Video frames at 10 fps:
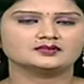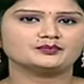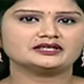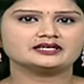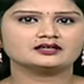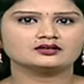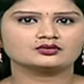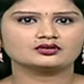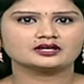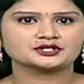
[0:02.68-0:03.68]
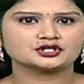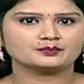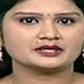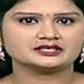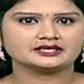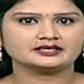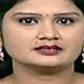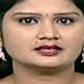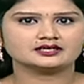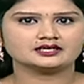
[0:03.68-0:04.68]
మెదక్లో గోరక్షలపై
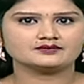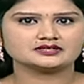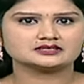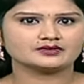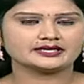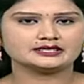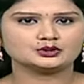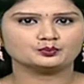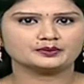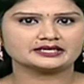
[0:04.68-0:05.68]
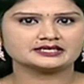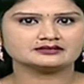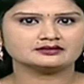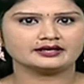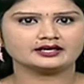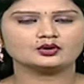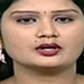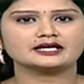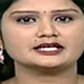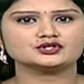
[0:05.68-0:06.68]
జరిగిన దాడిని విశ్వ హిందూ పరిషత్
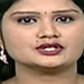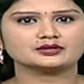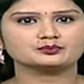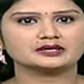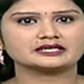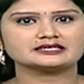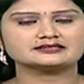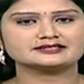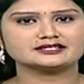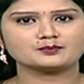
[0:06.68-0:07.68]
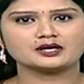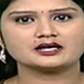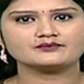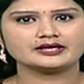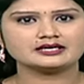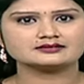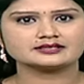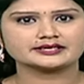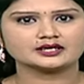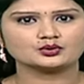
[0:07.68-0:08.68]
నాయకులు ఖండించారు బక్రీద్ సందర్భంగా వేల
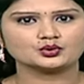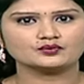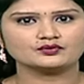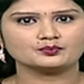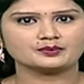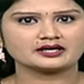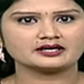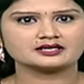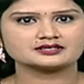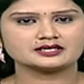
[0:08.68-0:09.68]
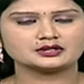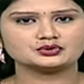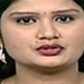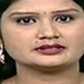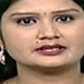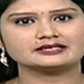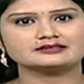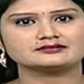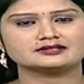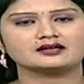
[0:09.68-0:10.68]
సంఖ్యలో గోవులు పక్క రాష్ట్రాల నుంచి
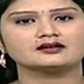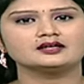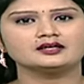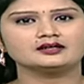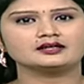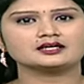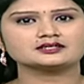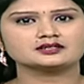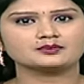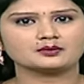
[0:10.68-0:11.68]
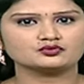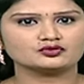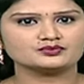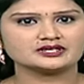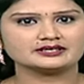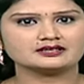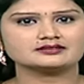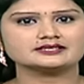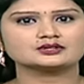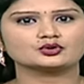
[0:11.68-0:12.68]
తరలిస్తున్న రాష్ట్ర ప్రభుత్వం
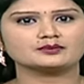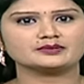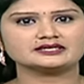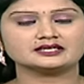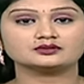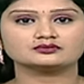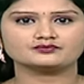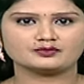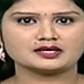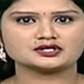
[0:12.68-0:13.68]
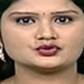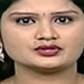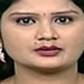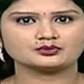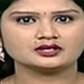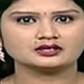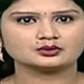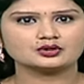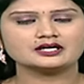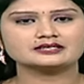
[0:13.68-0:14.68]
చర్యలు తీసుకోవడం లేదంటూ విమర్శించారు
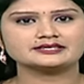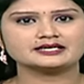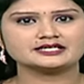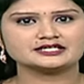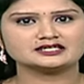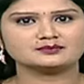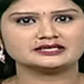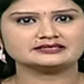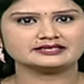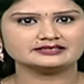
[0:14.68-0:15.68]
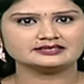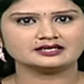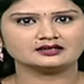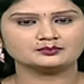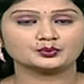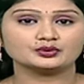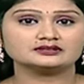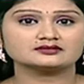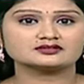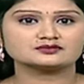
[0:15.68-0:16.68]
గోహత్య నిషేధమని తెలిసినా పోలీసులు